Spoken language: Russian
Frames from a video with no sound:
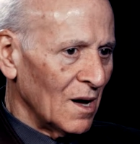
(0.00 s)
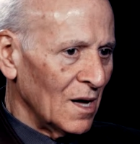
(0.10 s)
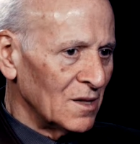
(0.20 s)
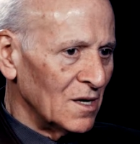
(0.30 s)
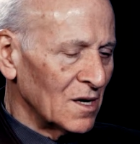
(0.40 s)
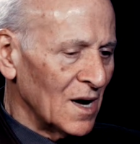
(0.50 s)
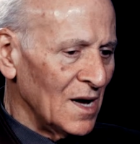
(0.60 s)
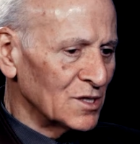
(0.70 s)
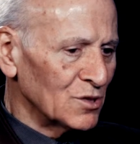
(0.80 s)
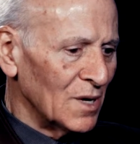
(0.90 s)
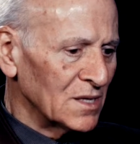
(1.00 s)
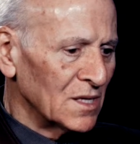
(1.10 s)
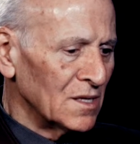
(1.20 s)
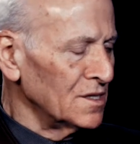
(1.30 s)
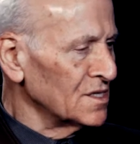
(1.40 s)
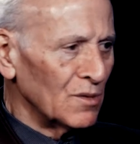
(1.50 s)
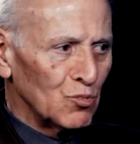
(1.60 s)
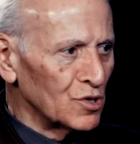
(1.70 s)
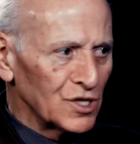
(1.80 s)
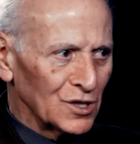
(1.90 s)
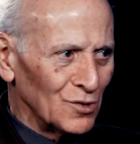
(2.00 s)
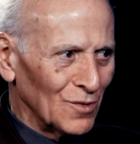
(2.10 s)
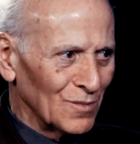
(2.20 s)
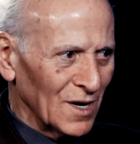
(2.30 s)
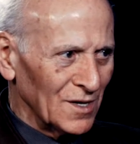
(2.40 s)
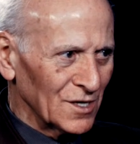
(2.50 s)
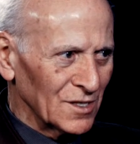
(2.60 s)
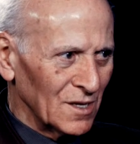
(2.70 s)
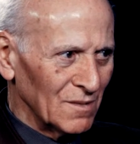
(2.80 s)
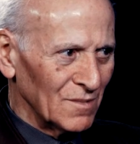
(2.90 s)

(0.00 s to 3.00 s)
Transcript: ад и рай связаны не с земной жизнью, конечно.